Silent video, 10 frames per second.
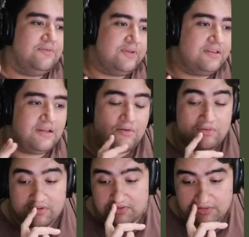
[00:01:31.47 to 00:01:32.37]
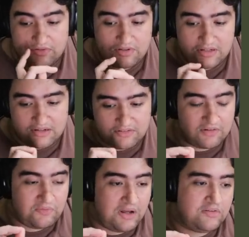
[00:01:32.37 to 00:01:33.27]
O que está acontecendo é o
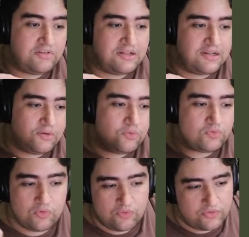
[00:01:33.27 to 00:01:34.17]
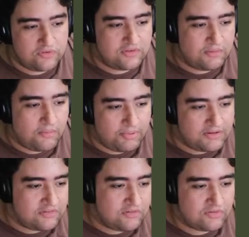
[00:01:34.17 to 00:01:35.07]
seguinte, a Riot ela criou um novo sistema
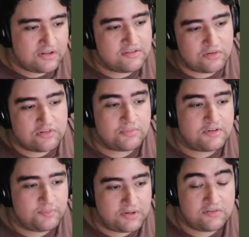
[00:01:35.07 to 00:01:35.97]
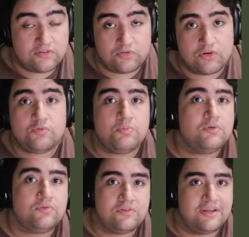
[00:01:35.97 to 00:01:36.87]
Prestígio que eles estão chamando de Prestígio
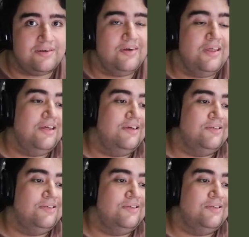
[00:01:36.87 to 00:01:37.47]
2.0.